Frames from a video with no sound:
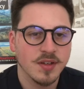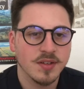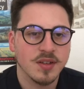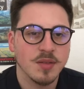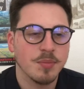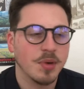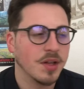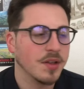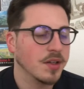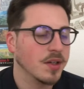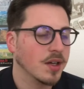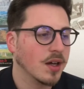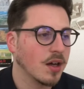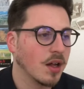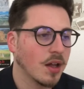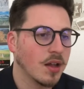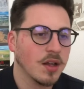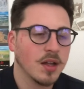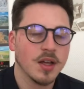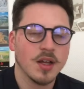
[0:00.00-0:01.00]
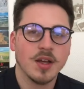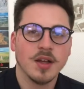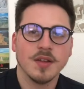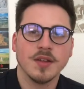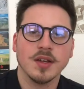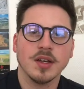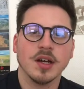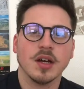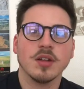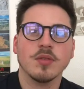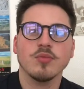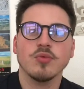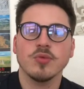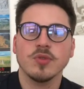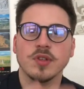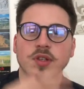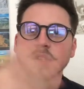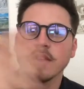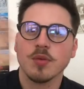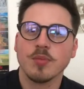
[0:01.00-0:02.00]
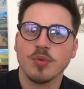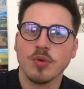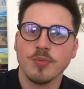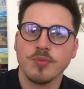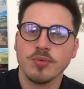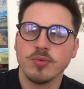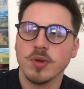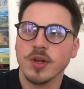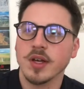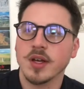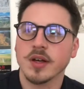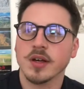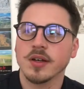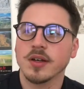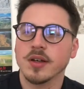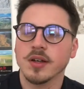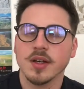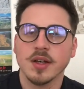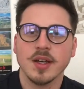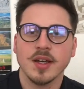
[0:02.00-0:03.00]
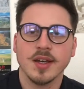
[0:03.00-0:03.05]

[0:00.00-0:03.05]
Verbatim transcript: Hein. C'est pas des, grands, des grandes musiques populaires et,